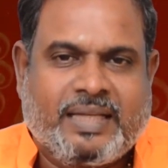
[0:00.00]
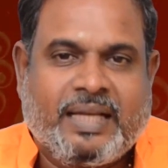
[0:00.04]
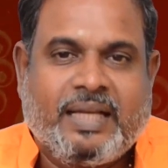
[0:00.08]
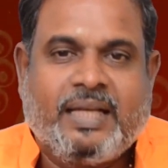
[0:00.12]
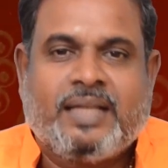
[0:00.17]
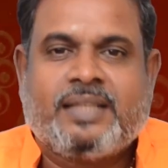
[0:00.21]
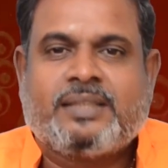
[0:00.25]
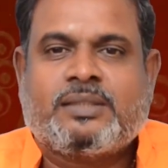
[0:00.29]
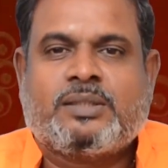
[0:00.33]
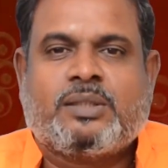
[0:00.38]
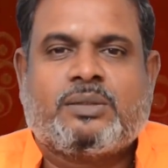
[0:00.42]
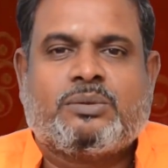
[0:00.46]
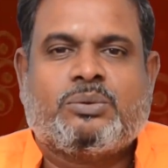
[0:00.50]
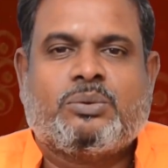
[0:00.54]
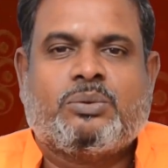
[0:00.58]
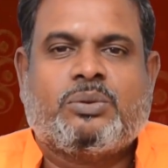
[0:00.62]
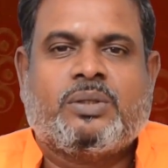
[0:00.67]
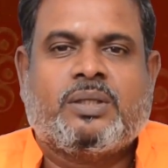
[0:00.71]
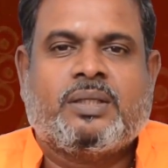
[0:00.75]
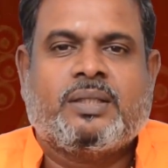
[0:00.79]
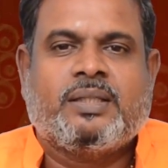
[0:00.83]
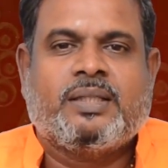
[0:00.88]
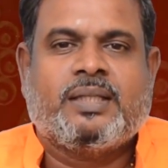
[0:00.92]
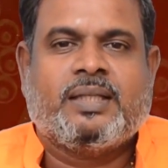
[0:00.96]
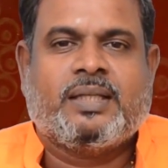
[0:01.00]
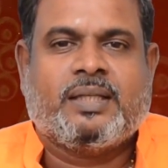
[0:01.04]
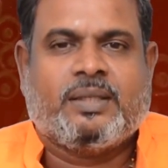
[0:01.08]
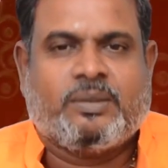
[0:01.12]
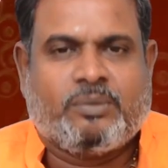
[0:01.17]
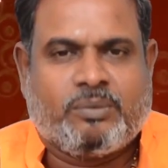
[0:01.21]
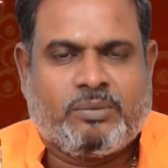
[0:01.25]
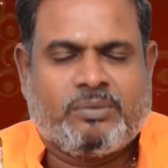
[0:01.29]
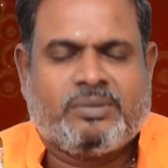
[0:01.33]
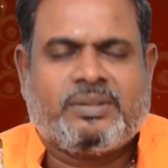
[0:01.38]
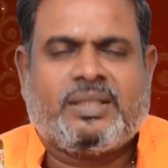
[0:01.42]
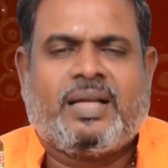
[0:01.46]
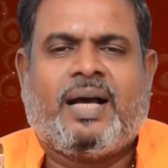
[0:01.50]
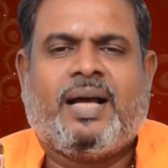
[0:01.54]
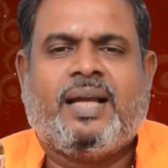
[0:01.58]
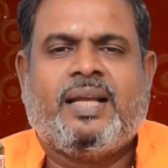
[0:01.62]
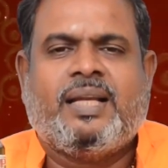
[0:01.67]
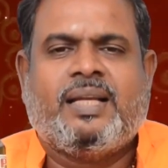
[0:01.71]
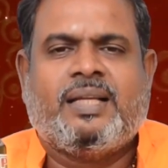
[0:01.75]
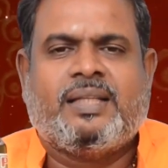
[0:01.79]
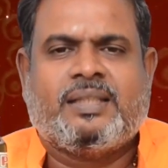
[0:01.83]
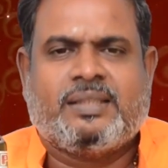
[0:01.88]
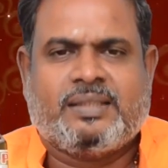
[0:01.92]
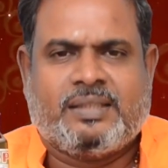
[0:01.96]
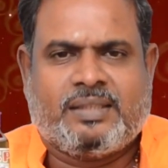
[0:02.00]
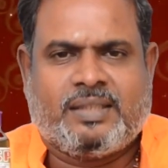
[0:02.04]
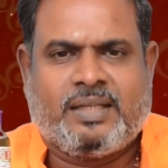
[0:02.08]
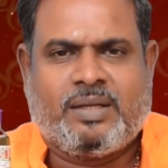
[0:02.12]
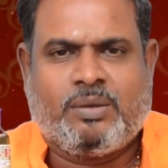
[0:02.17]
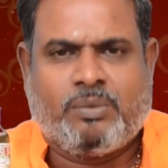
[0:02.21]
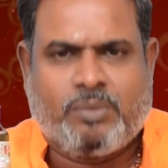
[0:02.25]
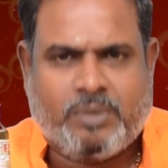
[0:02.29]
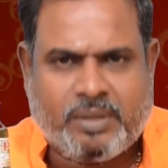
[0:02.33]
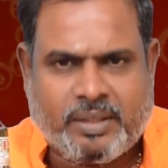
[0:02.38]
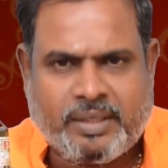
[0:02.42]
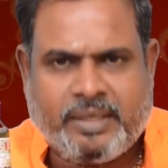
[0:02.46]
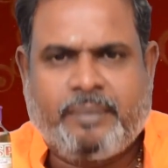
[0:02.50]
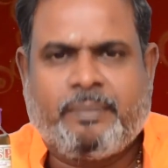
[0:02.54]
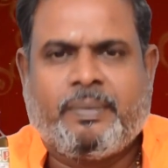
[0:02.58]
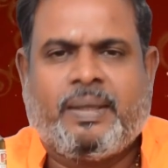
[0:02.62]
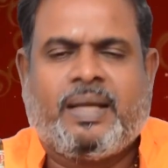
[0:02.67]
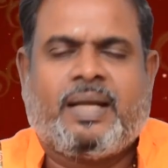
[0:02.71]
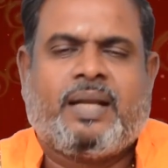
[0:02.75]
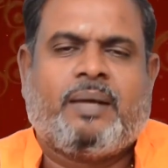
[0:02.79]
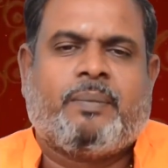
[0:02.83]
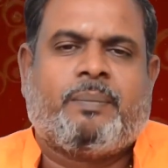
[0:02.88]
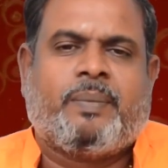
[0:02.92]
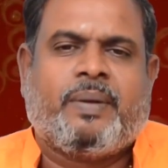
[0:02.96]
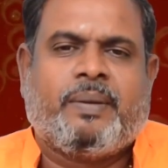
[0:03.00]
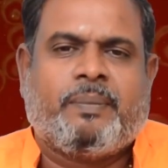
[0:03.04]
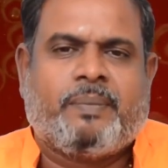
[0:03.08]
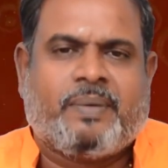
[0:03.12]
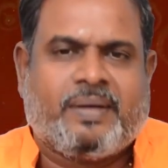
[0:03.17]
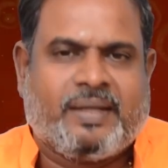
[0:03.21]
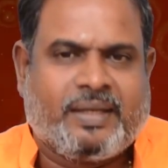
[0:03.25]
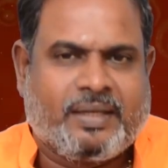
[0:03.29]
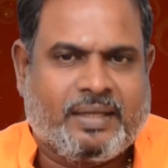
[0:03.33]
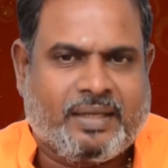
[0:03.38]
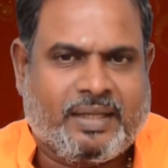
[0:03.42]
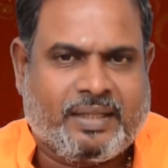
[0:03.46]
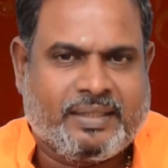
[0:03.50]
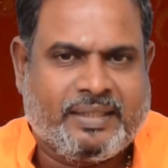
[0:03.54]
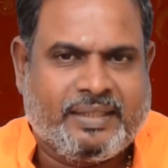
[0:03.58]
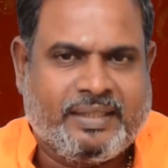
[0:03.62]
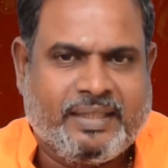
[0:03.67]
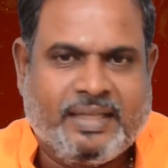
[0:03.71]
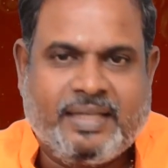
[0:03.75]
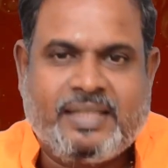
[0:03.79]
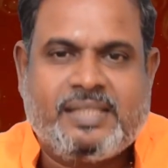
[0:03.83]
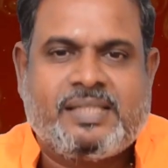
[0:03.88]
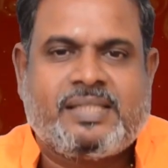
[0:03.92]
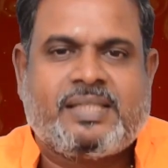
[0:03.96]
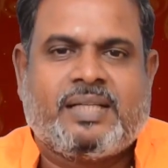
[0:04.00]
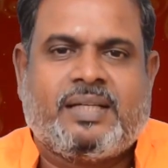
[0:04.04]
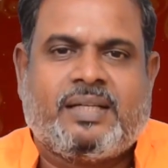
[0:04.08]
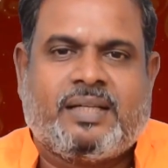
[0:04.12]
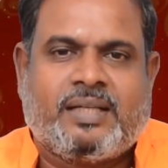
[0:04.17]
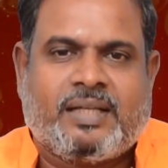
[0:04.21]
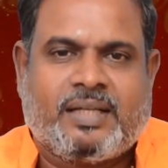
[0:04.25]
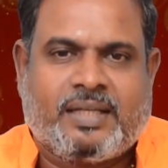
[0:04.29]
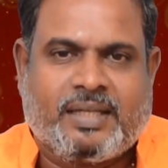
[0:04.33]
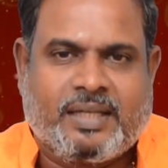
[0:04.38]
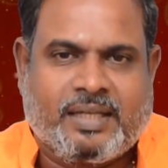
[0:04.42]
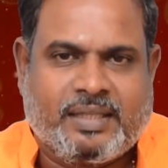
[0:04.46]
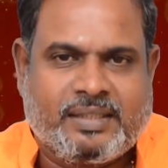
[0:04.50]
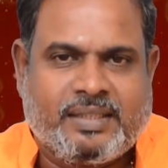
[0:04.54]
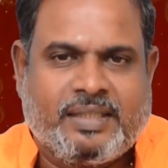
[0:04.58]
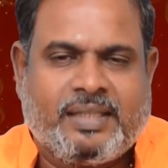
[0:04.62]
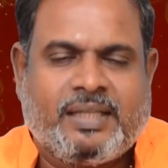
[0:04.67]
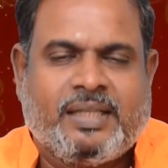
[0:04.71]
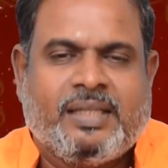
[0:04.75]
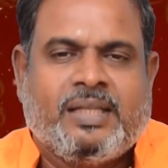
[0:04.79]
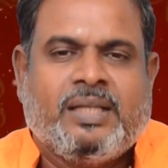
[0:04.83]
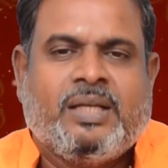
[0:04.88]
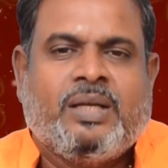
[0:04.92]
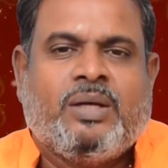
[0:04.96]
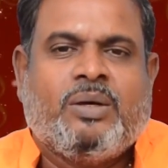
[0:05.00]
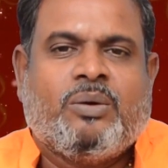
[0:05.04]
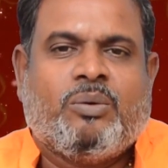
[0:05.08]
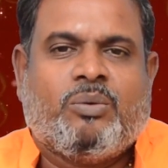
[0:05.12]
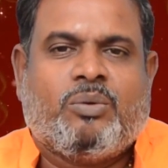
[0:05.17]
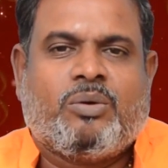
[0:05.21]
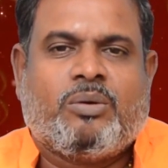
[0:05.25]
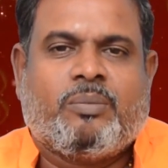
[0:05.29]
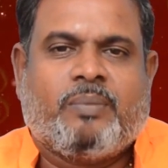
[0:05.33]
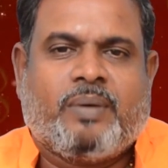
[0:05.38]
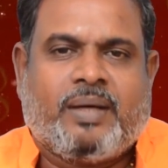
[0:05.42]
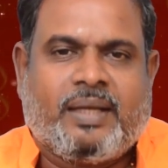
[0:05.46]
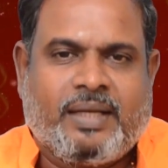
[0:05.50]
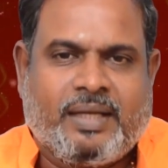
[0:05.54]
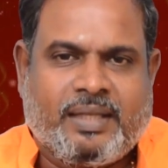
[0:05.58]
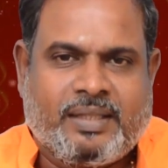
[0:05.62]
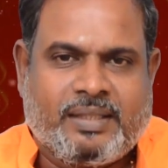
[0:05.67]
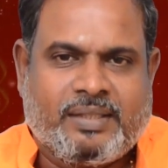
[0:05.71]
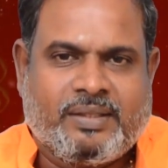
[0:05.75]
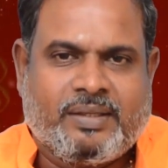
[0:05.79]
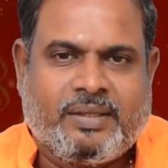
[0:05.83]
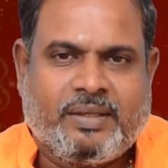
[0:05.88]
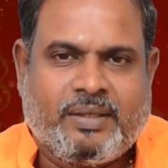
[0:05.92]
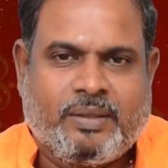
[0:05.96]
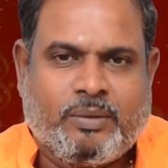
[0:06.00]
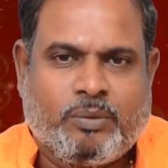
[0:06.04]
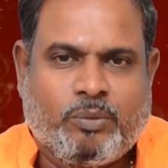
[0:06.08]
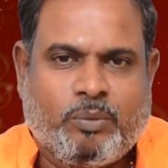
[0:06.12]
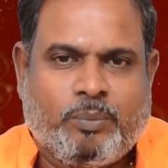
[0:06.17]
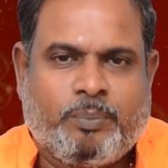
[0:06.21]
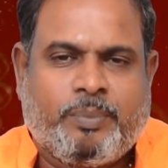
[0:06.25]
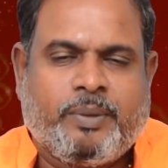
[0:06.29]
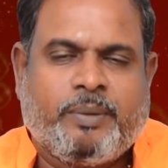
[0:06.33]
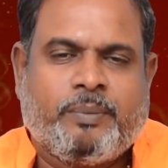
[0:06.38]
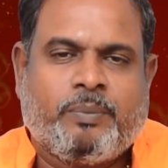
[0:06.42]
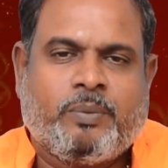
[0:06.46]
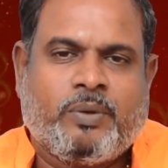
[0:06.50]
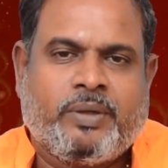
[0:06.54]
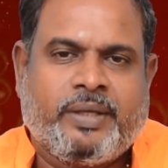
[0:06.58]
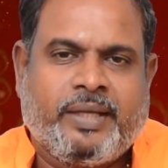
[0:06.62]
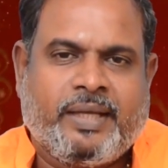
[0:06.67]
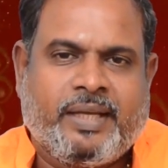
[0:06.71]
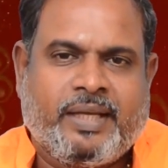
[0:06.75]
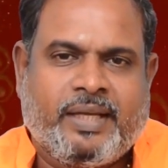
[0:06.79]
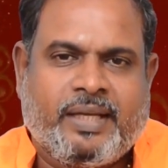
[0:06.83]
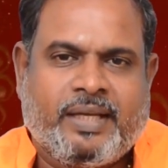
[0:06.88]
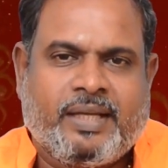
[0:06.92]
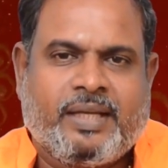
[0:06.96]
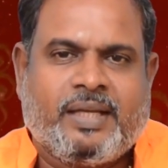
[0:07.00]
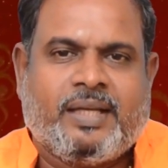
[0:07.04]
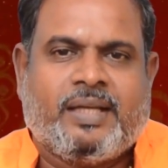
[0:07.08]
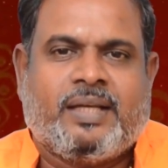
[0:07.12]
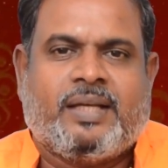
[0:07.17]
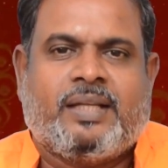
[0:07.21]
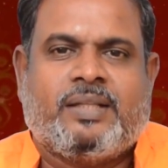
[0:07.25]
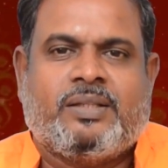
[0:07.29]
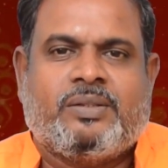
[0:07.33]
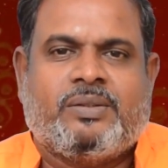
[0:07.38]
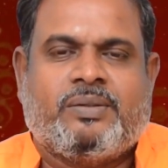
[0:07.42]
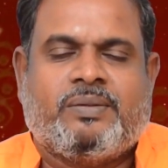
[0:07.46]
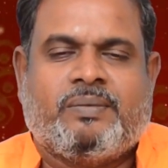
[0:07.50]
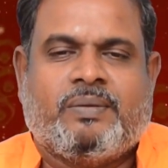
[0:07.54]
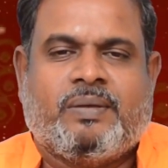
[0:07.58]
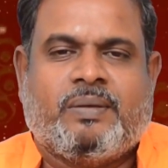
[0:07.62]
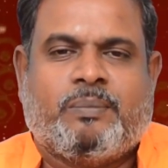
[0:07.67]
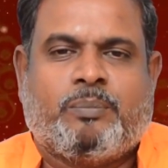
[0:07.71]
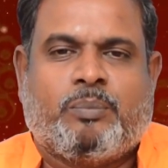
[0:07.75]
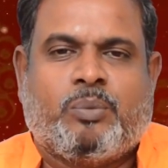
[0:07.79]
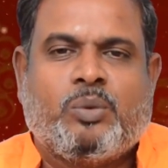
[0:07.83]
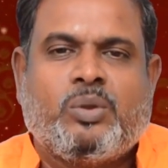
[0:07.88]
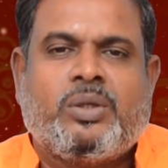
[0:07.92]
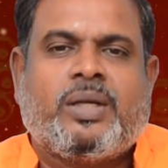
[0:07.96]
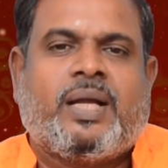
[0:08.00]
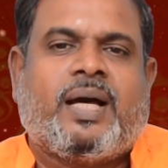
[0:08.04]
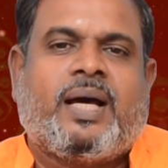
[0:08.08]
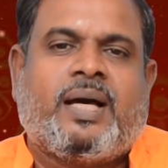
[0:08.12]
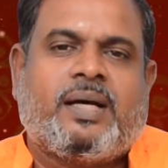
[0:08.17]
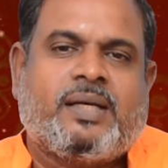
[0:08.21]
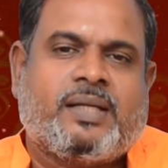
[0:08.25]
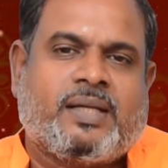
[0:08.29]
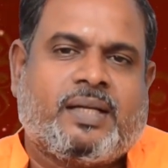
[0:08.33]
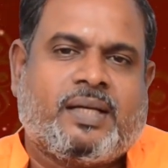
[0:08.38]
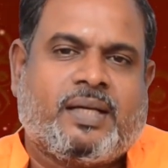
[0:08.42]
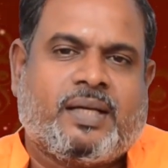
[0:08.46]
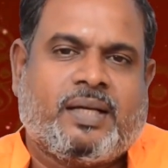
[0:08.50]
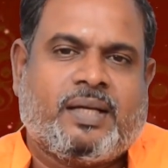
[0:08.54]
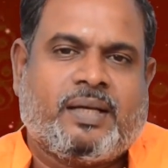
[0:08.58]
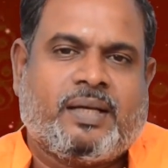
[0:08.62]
சைலன்ஸை சுட்டுடுது இந்த ஆயில் இருந்ததுன்னா உடனே மேலே அப்ளை பண்ணிங்கன்னா அந்த எரிச்சல் இருக்காது ஒரு மாதிரி அது உப்பி போய் அது புண்ணாகிற